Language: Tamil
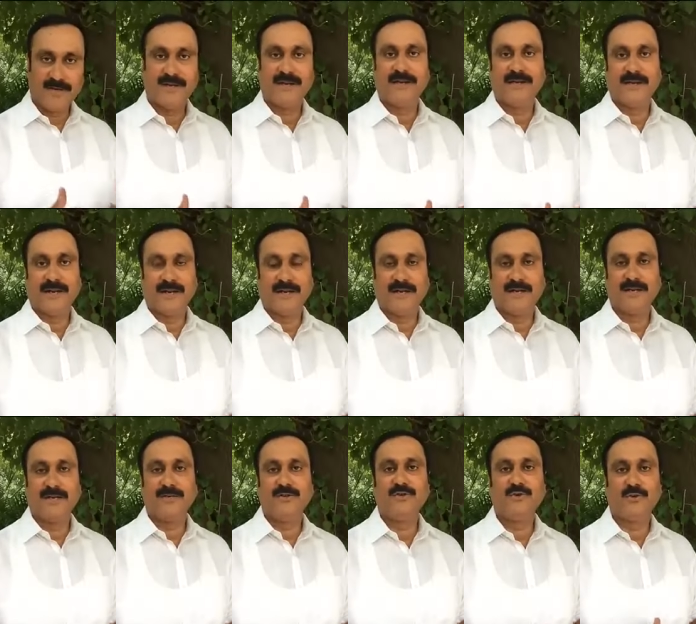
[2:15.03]
வருகின்ற
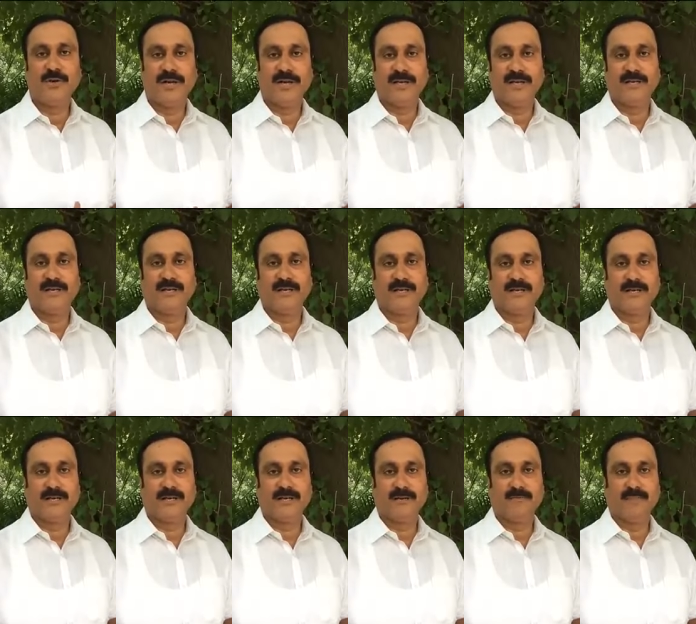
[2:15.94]
ஜூலை
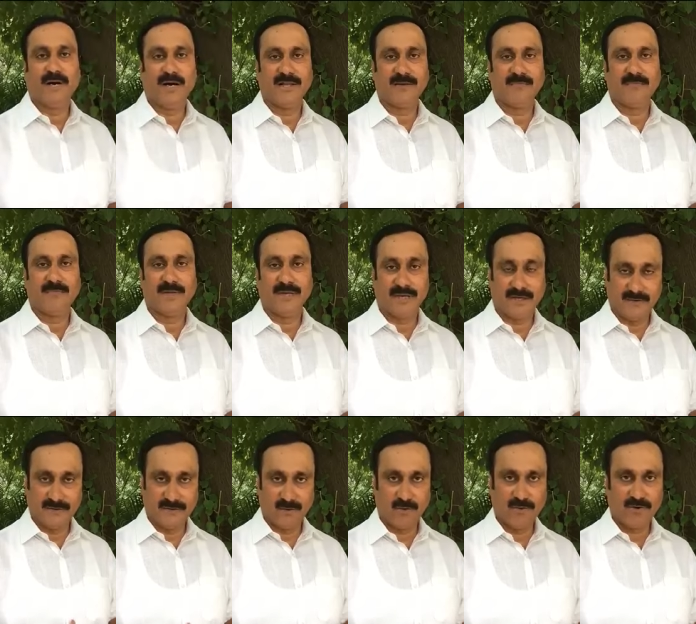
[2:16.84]
மாதம்
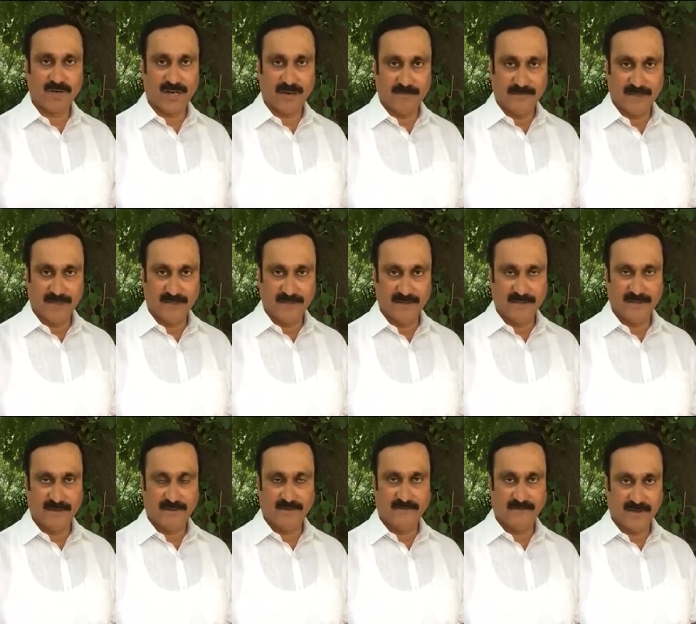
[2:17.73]
இருபத்தி ஒன்றாம் தேதி
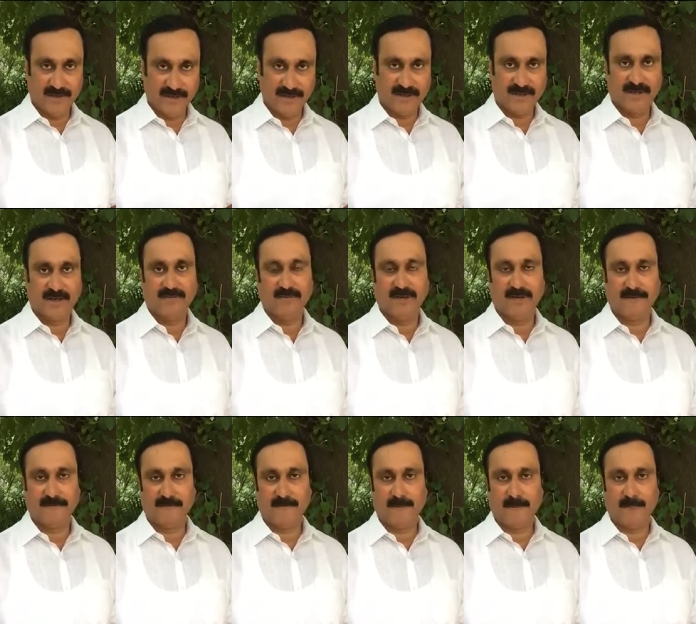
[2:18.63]
வெள்ளிக்கிழமை
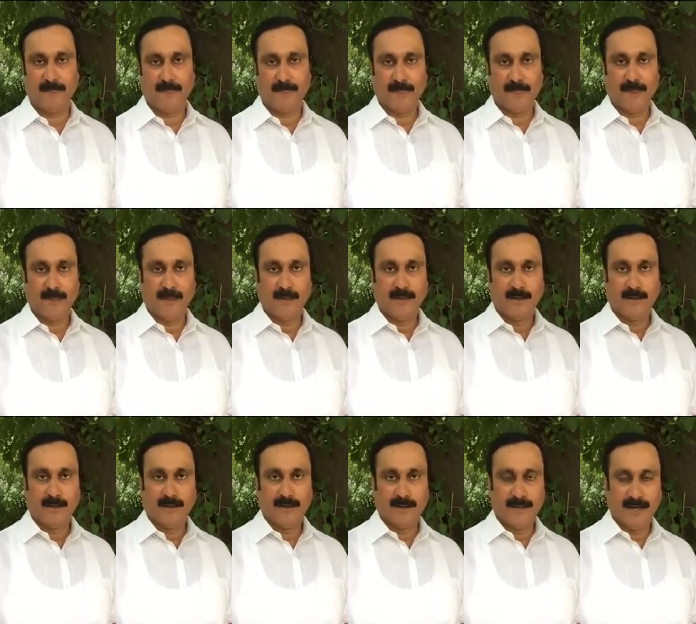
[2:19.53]

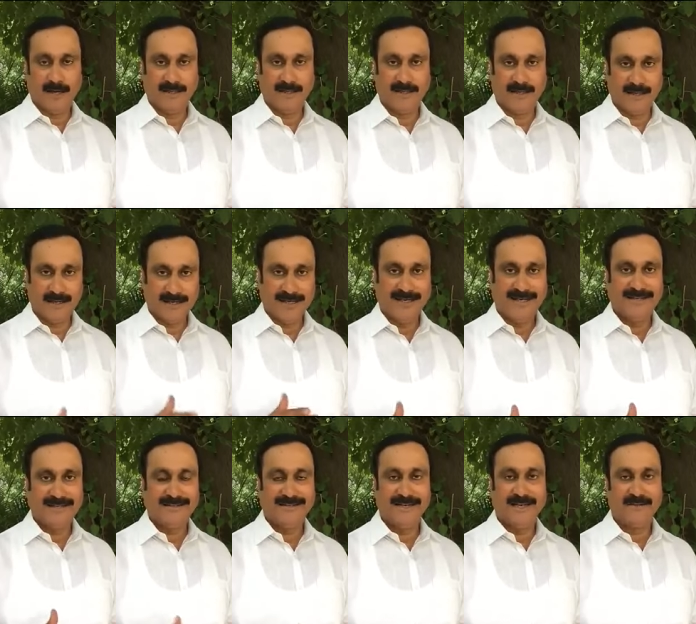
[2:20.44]
இந்த
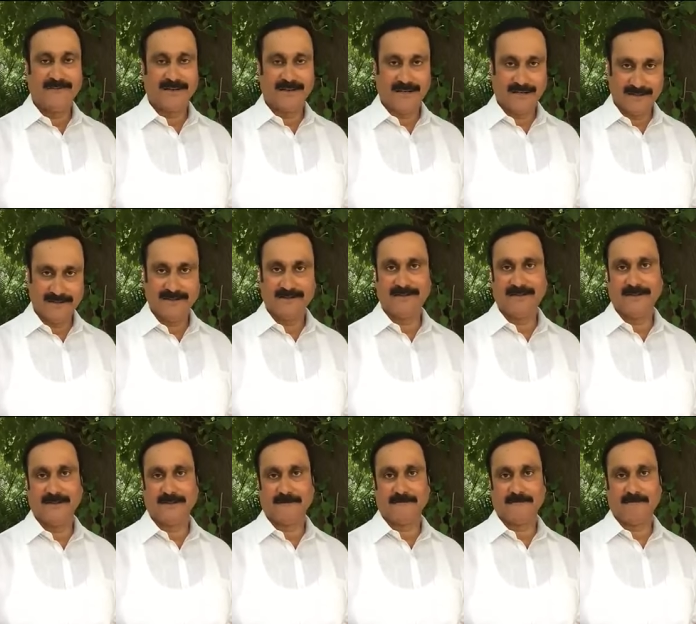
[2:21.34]
நீட் தேர்வை
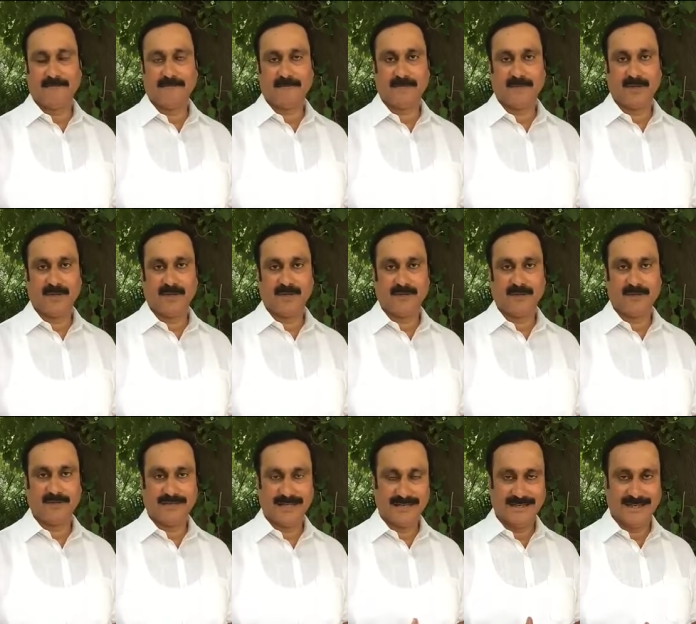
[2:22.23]
எதிர்த்து
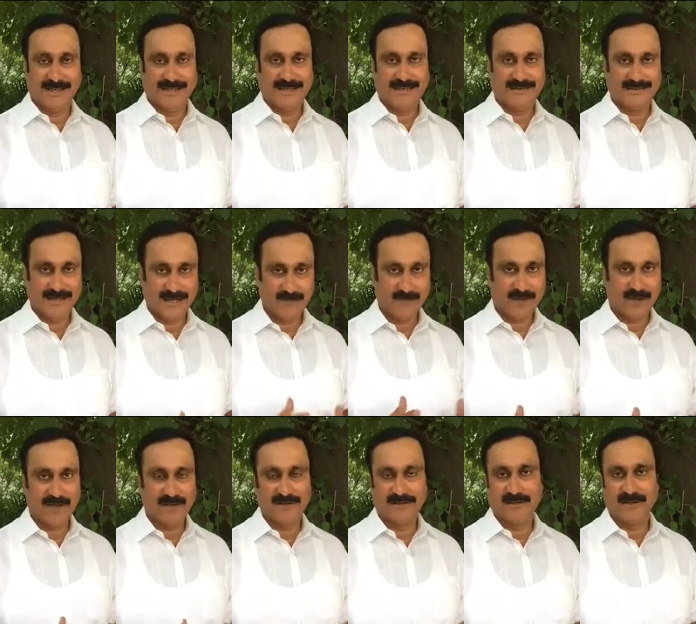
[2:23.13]
சென்னை
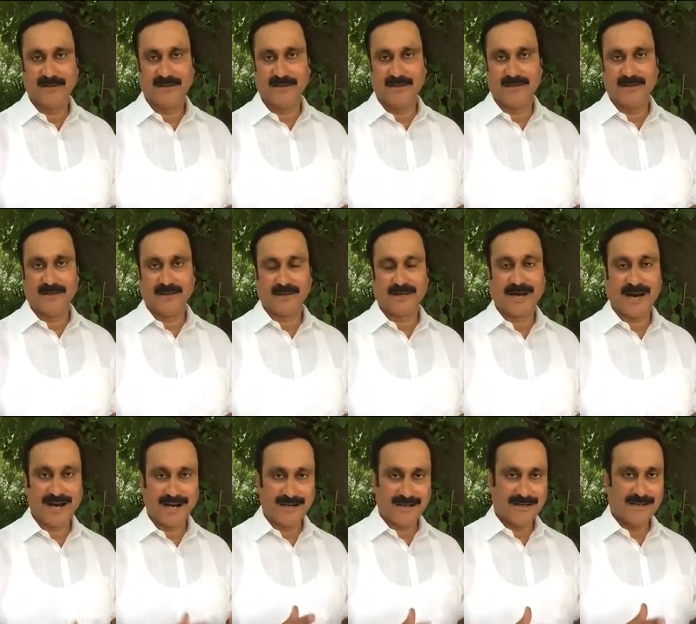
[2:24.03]
சேப்பாக்கத்தில்
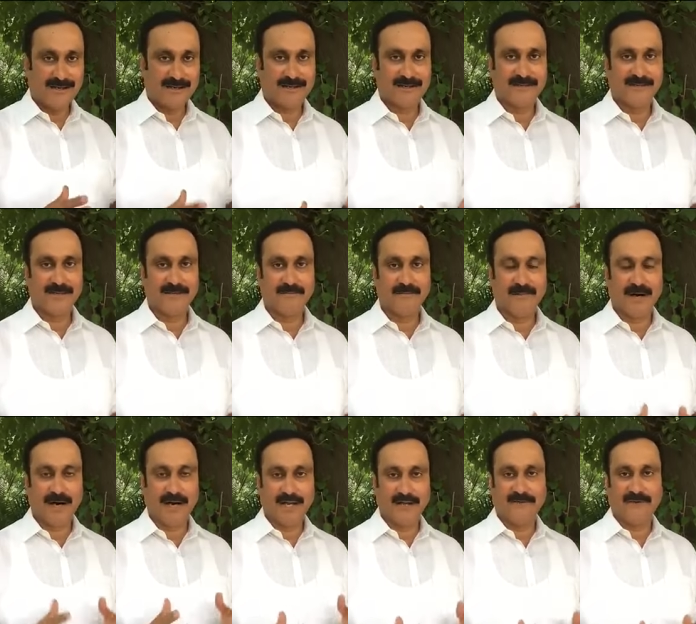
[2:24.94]
காலையிலிருந்து
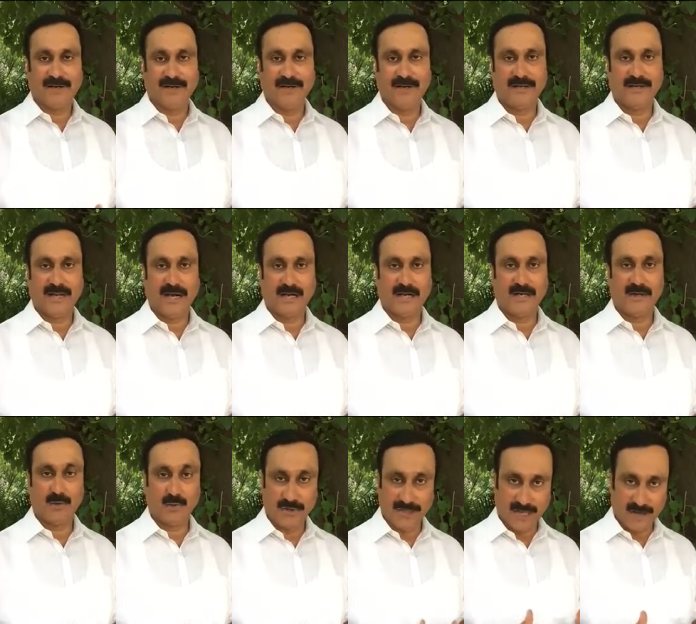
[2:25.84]
மாலை வரை
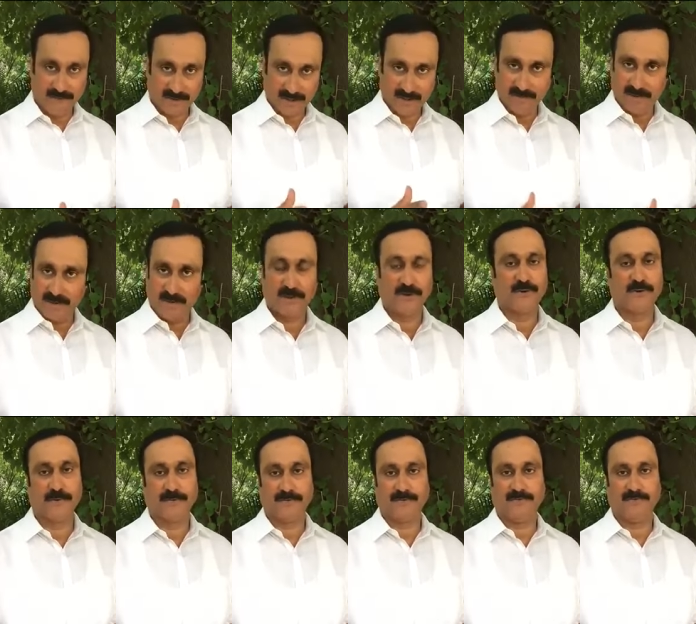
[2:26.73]
நாங்கள் உண்ணாவிரதம்
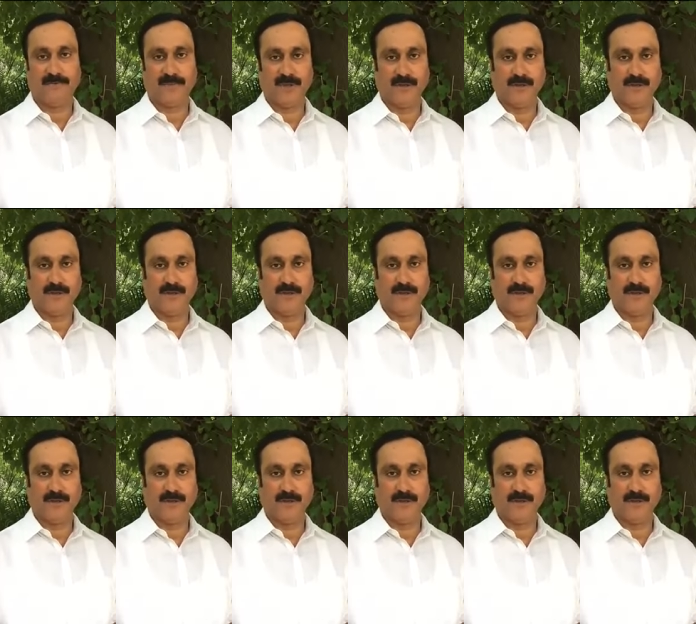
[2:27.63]
இருக்கின்றோம்